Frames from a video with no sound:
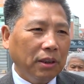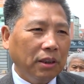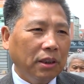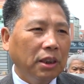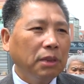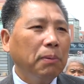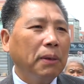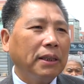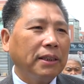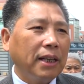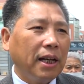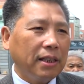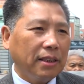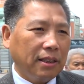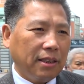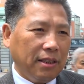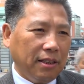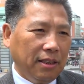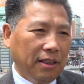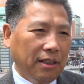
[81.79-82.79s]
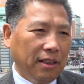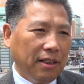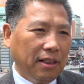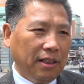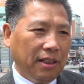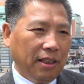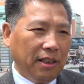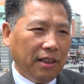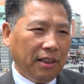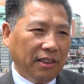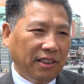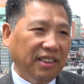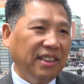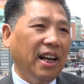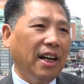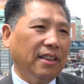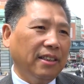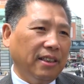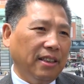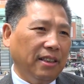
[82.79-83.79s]
基本上是一
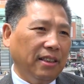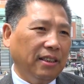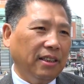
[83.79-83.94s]
样的。